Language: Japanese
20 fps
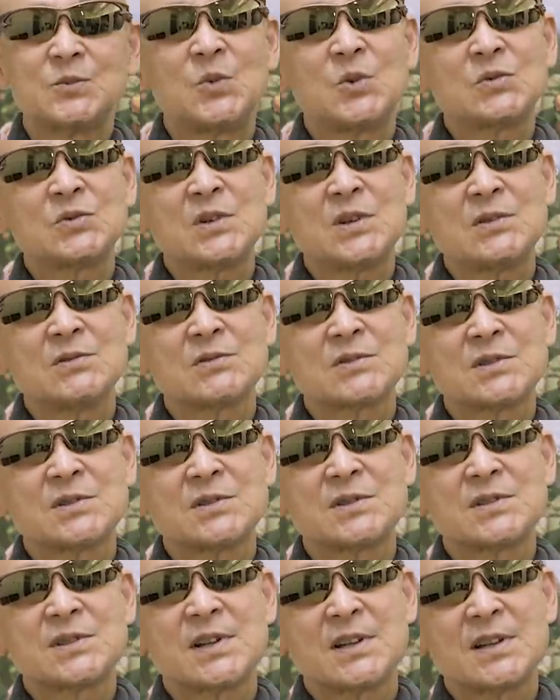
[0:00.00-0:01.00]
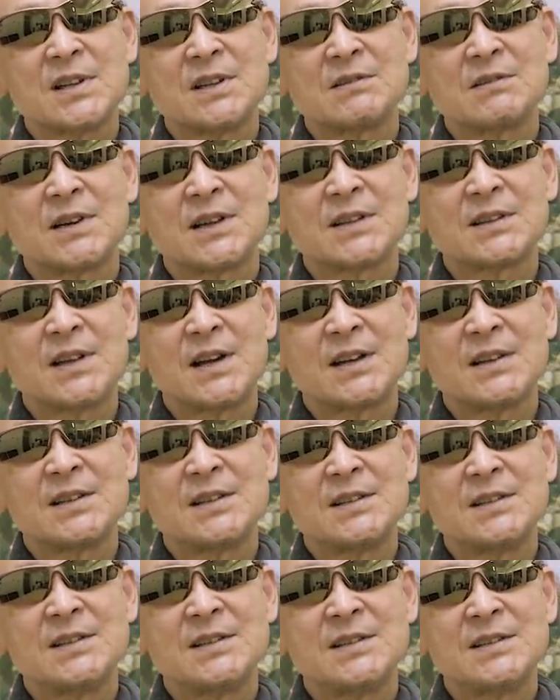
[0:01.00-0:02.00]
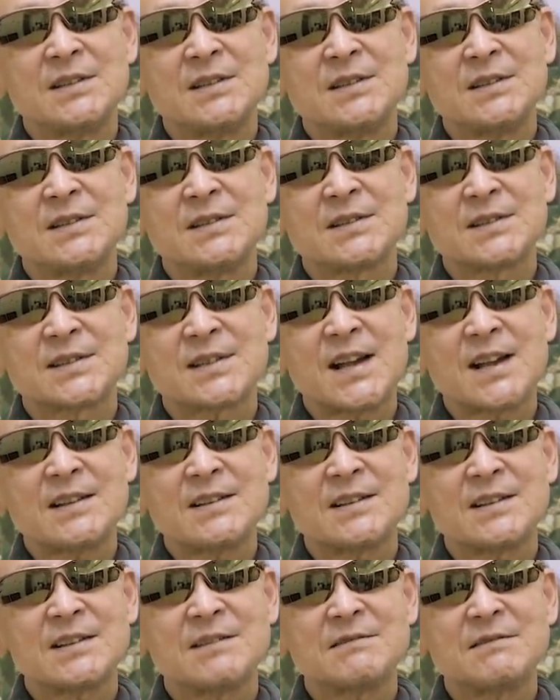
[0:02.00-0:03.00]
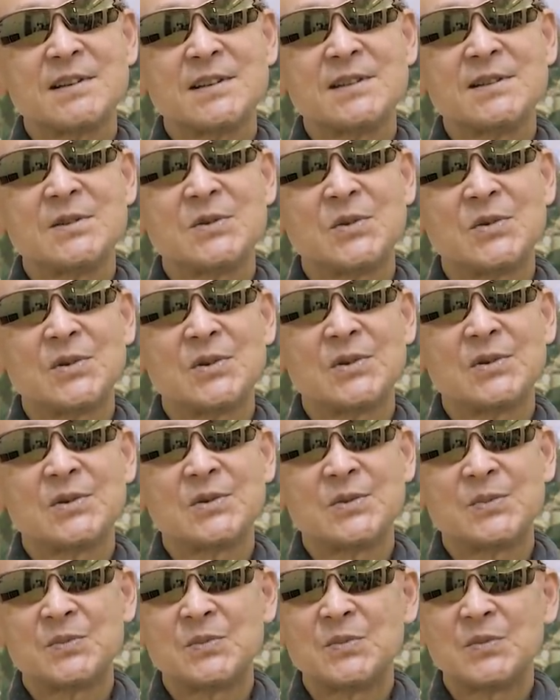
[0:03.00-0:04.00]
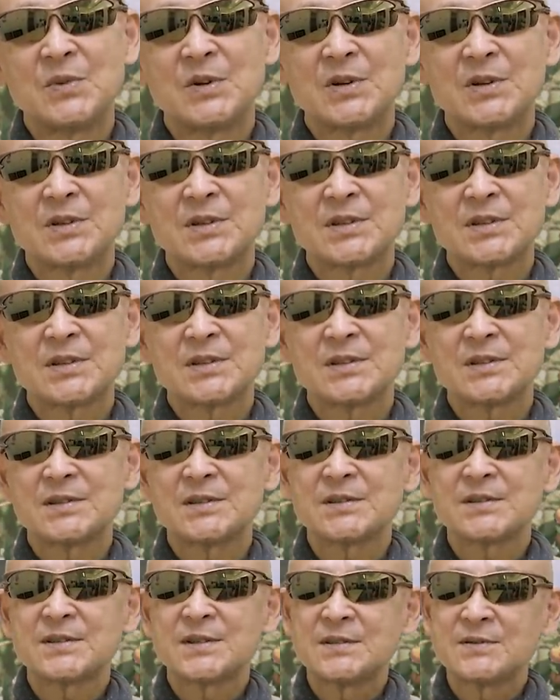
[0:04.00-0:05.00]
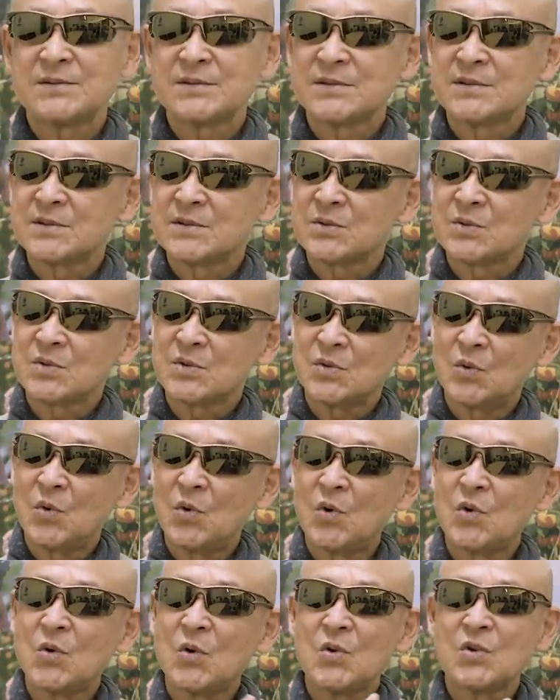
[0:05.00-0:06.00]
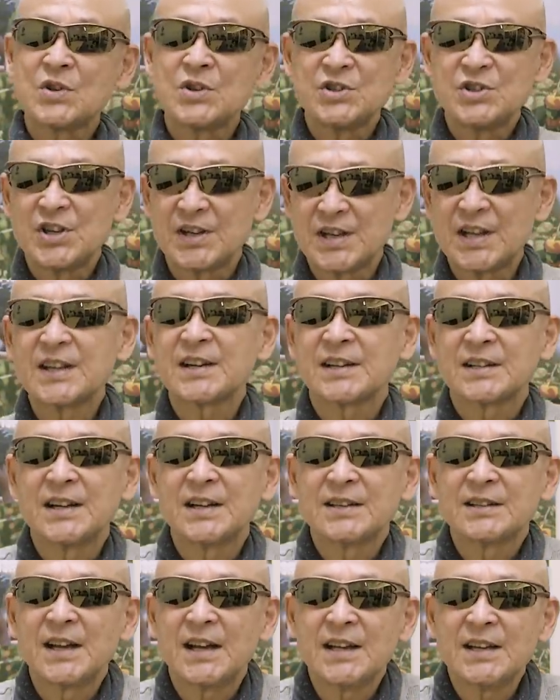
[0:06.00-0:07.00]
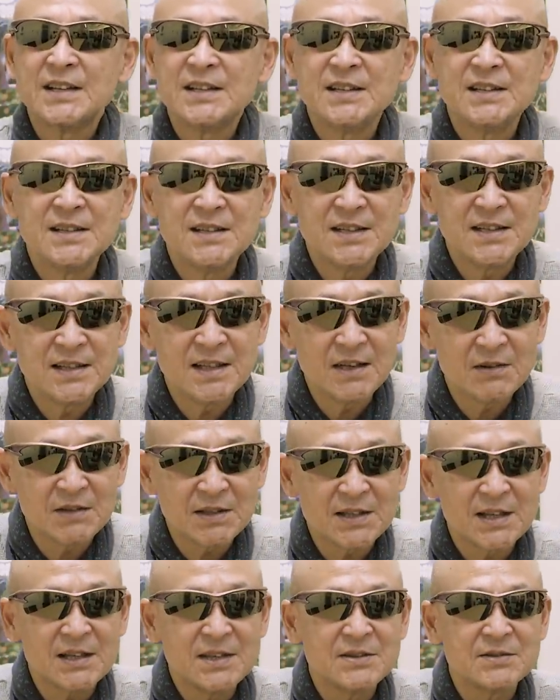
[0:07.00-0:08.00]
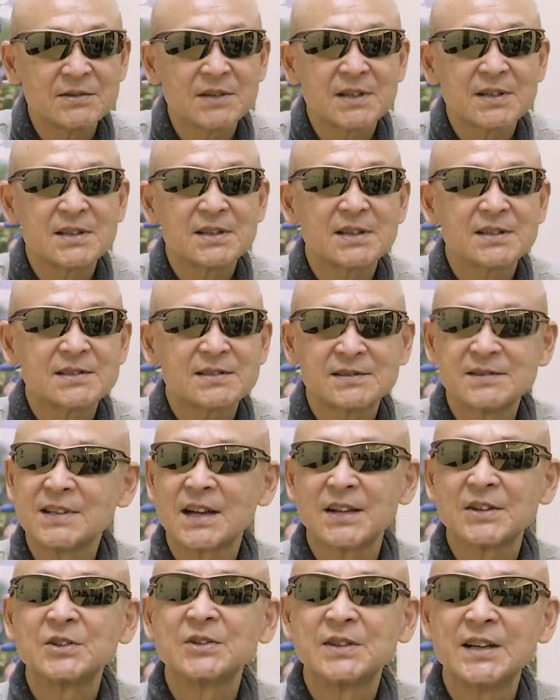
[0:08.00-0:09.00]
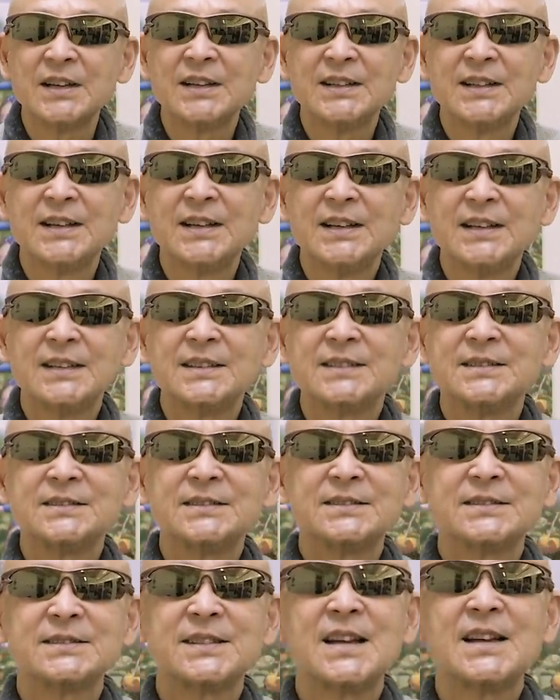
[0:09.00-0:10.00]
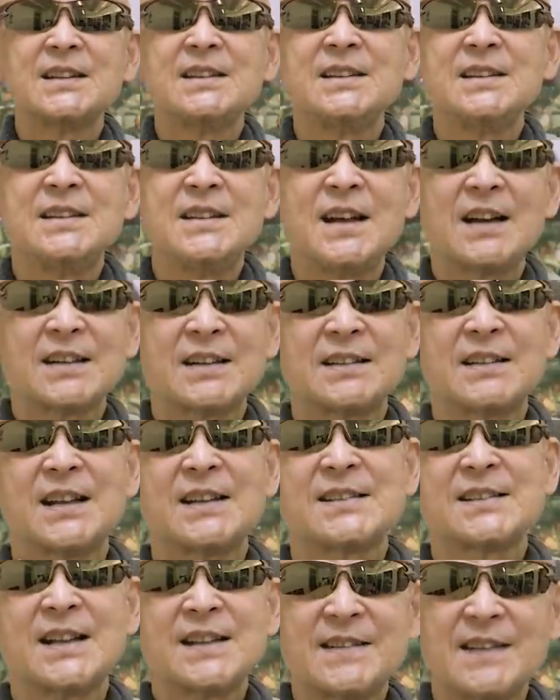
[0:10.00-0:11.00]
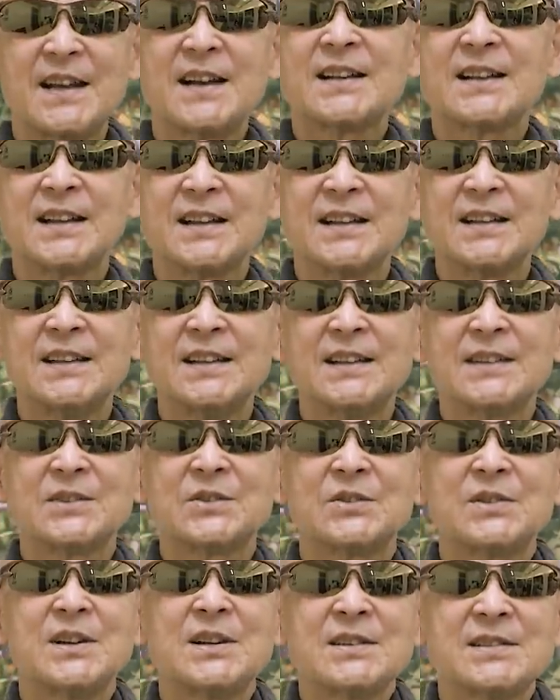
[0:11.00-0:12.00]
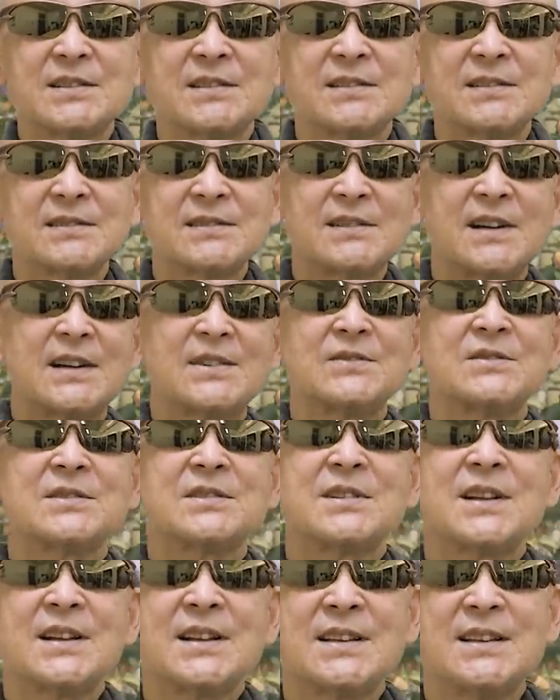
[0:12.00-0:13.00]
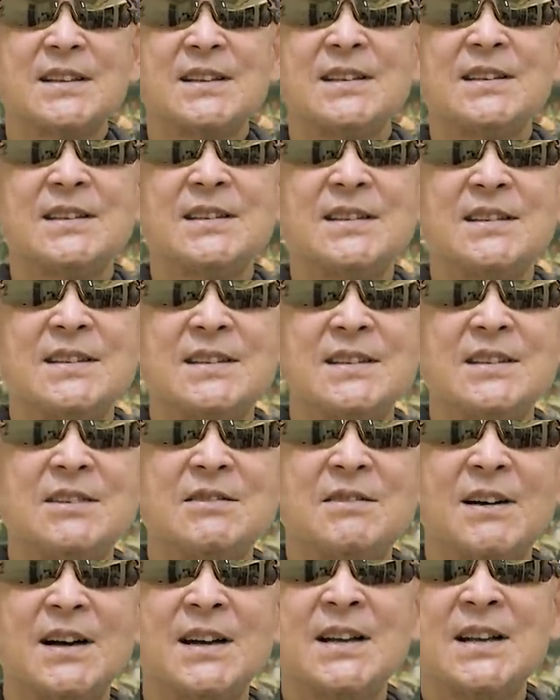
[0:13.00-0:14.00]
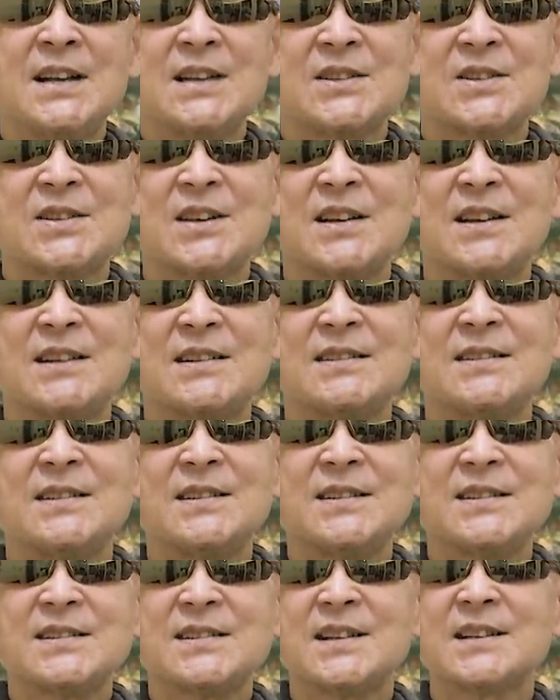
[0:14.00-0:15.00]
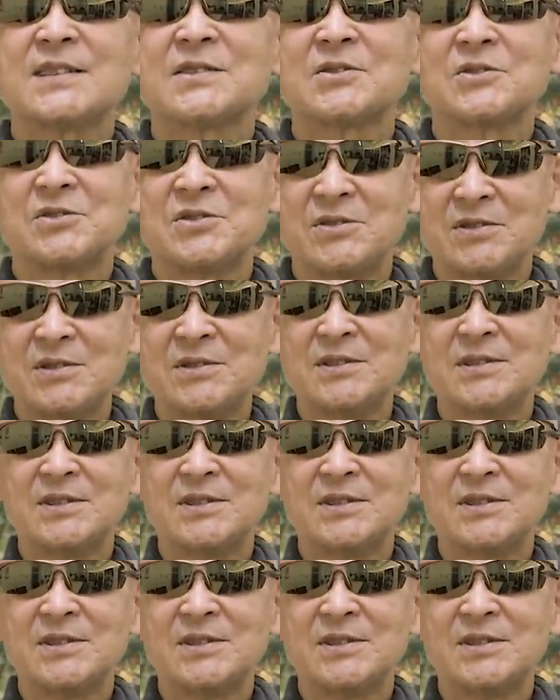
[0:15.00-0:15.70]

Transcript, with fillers: 僕らの世代は第3期ぐらいのあ第3世代、うん、黄金期じゃないかな第2ではないような気がするんだけどね、うん、第2であれ第3であれとりあえずあの時代には市販レーサーという、う